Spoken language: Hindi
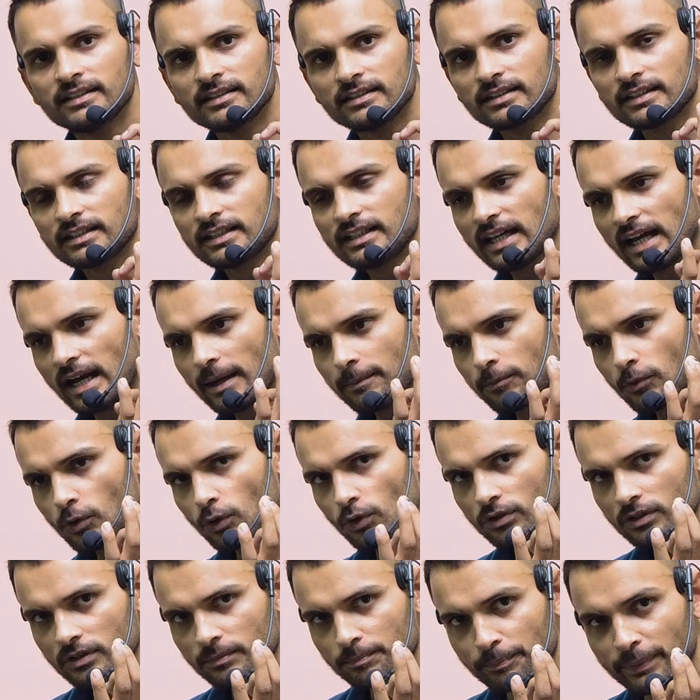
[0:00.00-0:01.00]
कि आपको
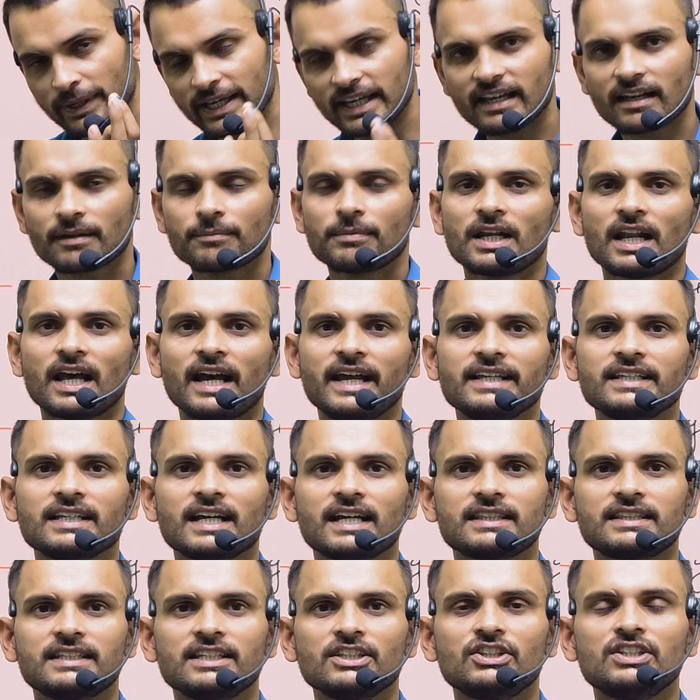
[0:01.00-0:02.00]
पेयर बनाए
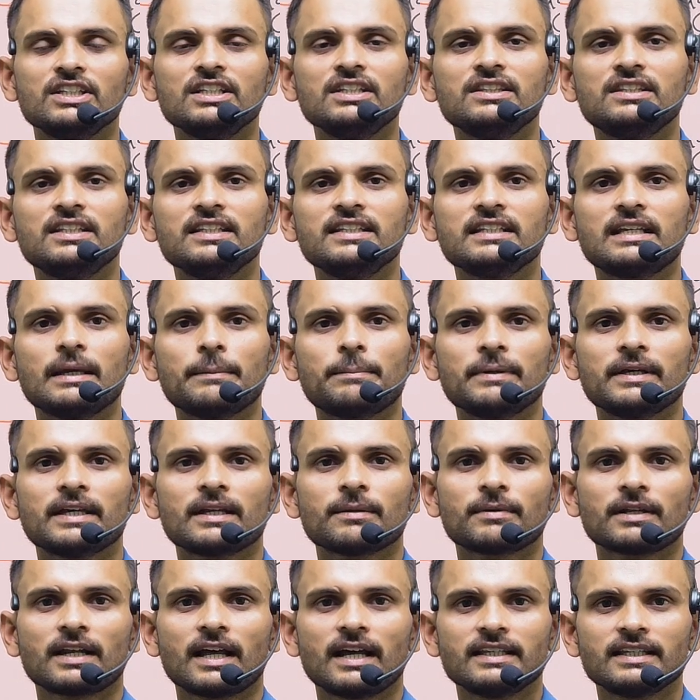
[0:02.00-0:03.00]
जाते हैं तीन तीन के पेयर
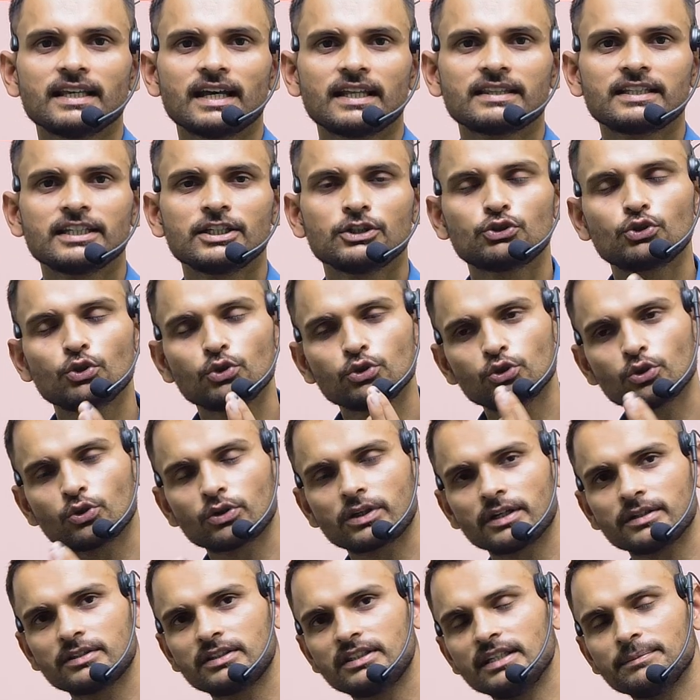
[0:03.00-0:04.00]
बनाए जाते हैं दो दो
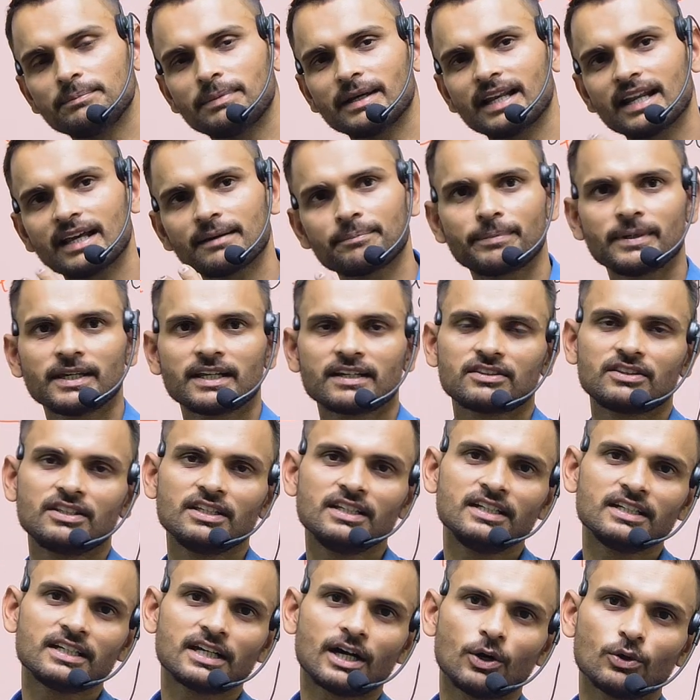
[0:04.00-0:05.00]
के ती, पहला पेयर
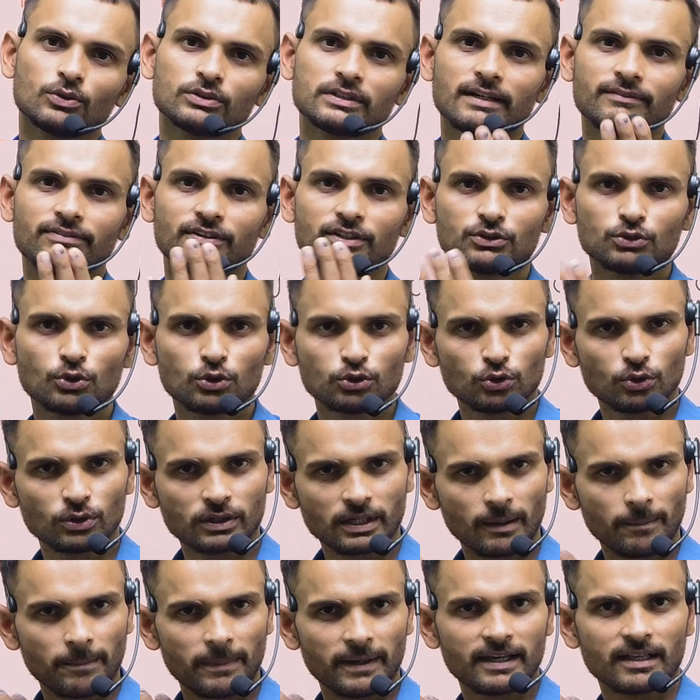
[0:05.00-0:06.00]
तीन का होता है फिर दो दो
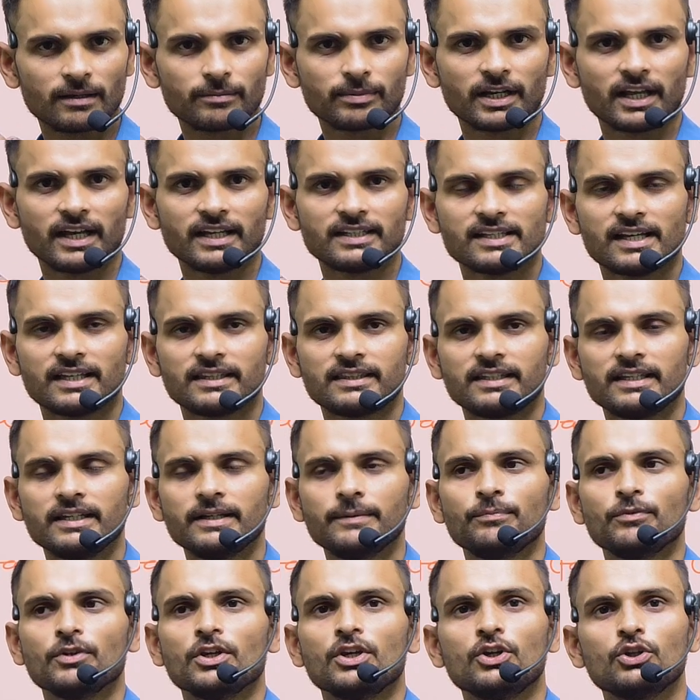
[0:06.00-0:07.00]
के पेयर बनाए जाते हैं
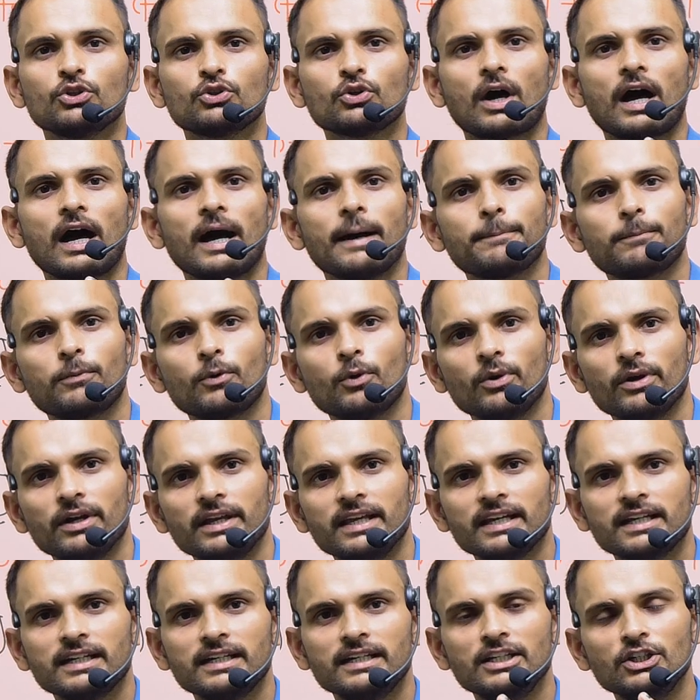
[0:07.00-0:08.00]
तो आपको
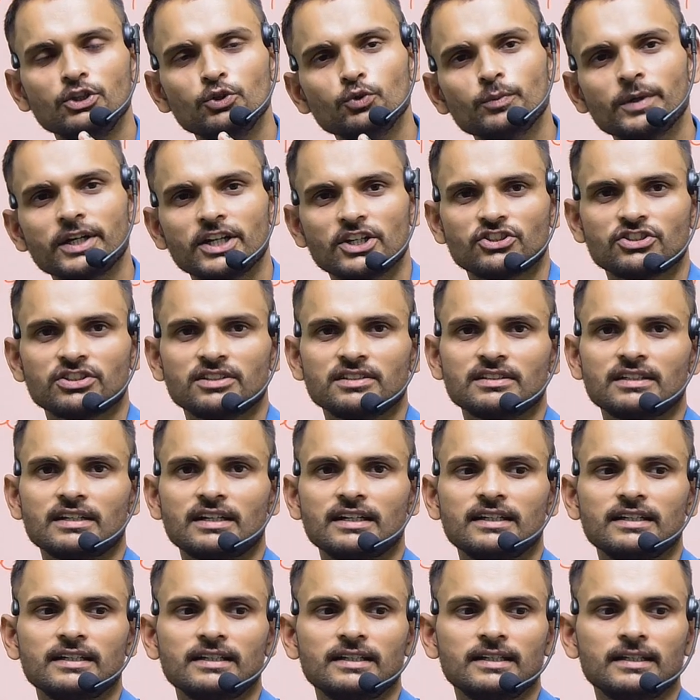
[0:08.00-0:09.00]
एक न्यूमरेशन
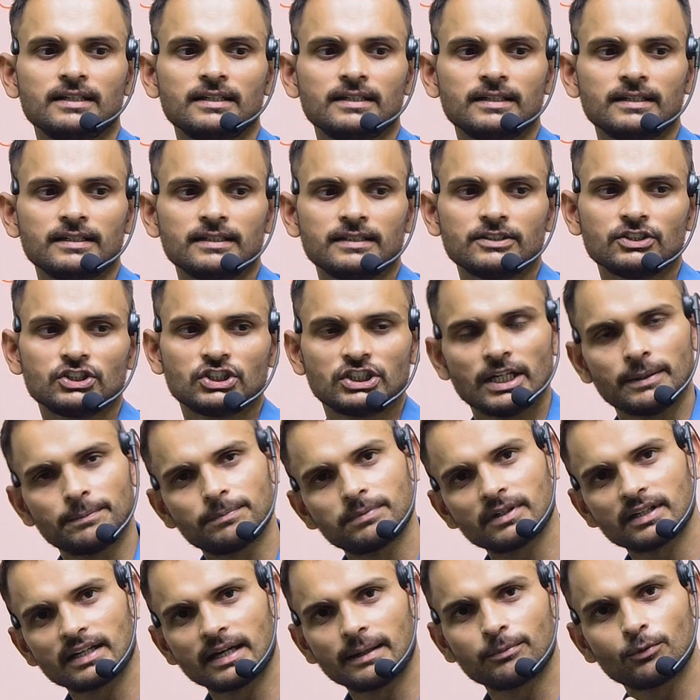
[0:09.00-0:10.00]
का
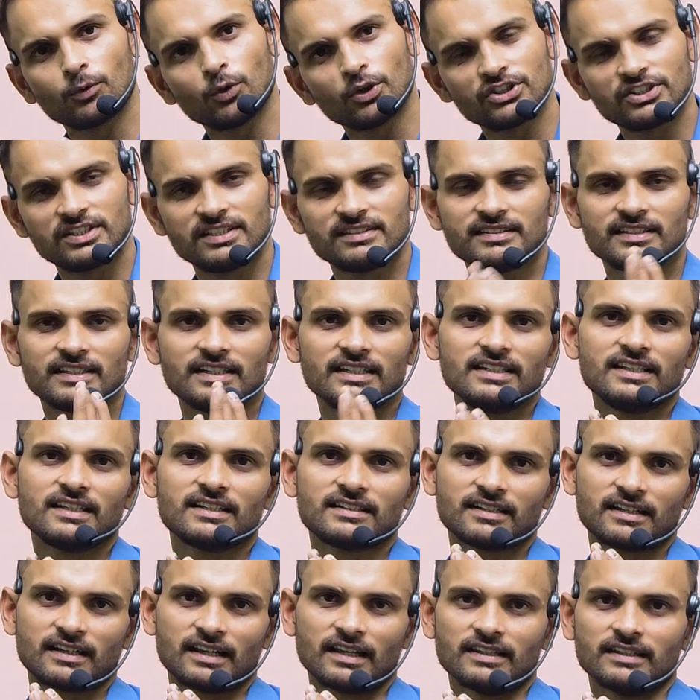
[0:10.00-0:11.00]
चैप्टर आपको अच्छे से क्लियर
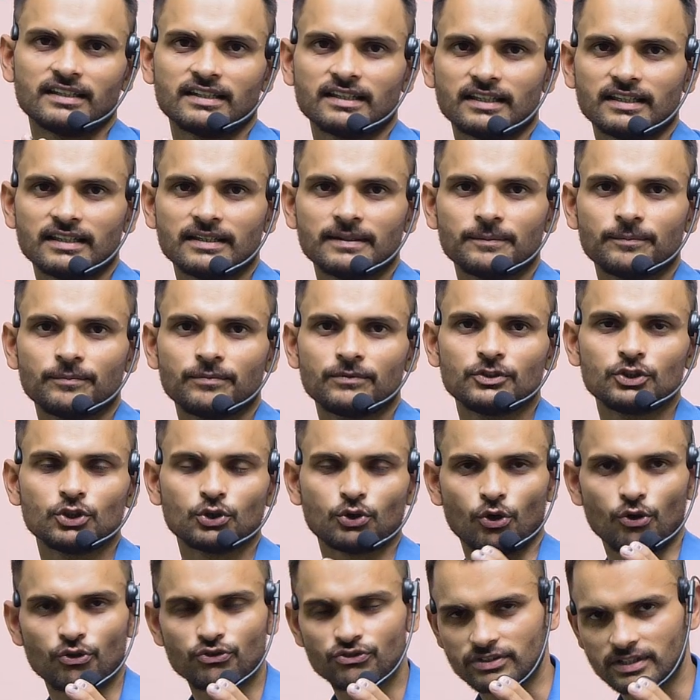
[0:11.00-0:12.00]
करा देंगे जो
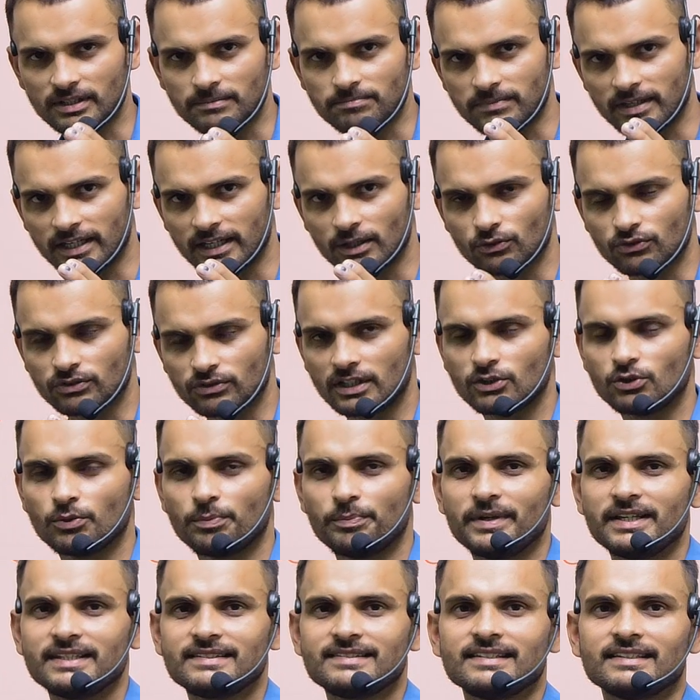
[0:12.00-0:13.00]
कॉन्सेप्ट है उसका जो
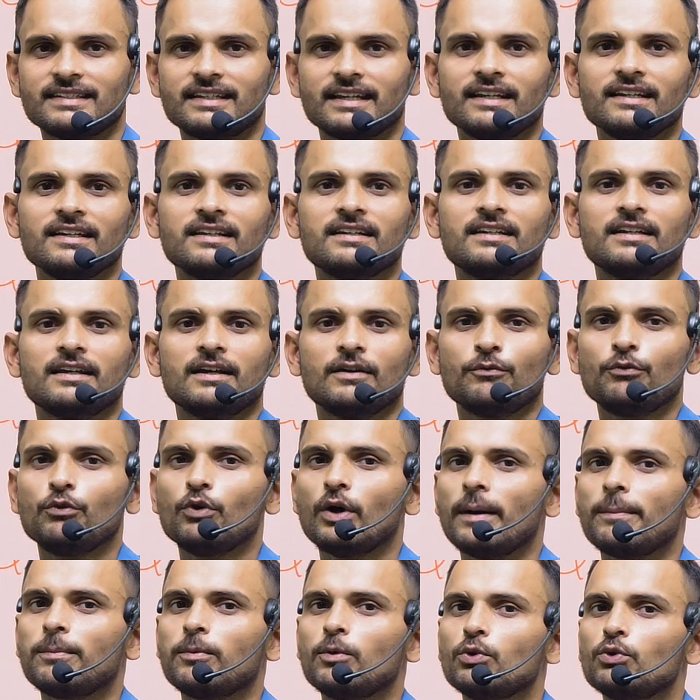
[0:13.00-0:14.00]
बेसिक है वो
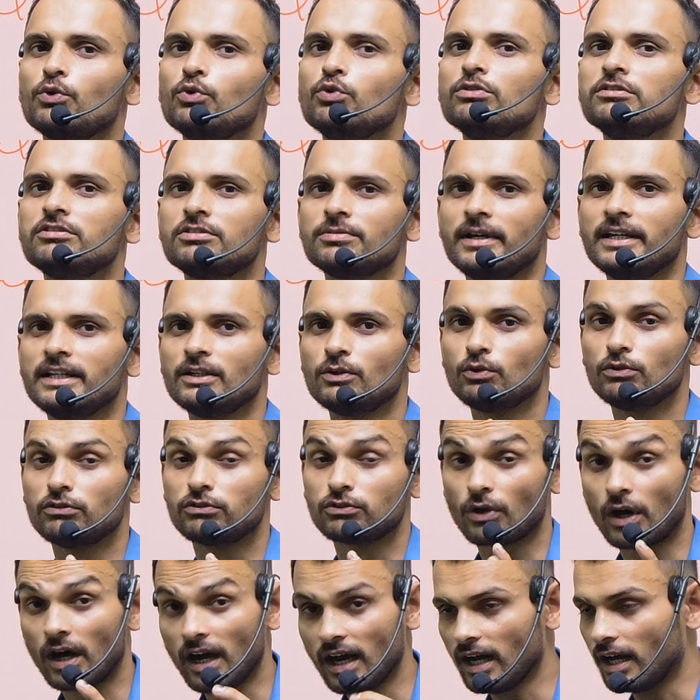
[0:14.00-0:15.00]
आपको रूल्स बाई रूल्स
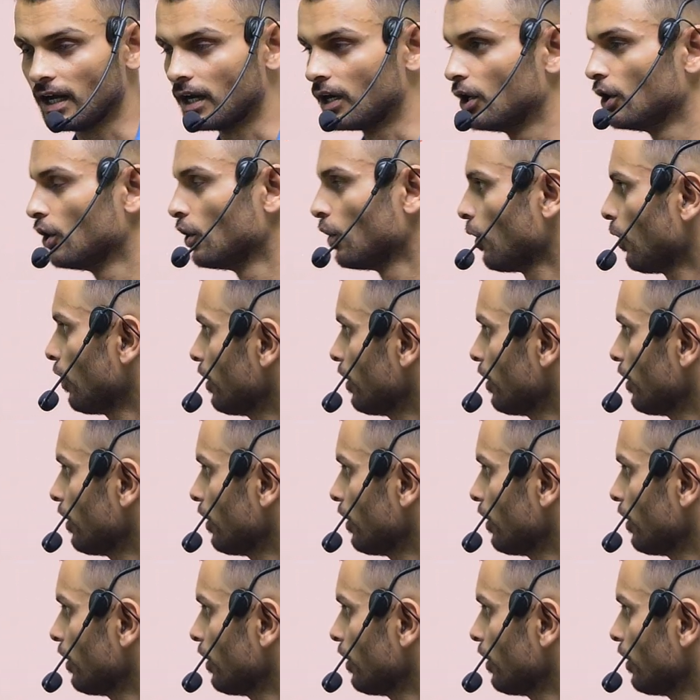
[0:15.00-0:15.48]
हाँ और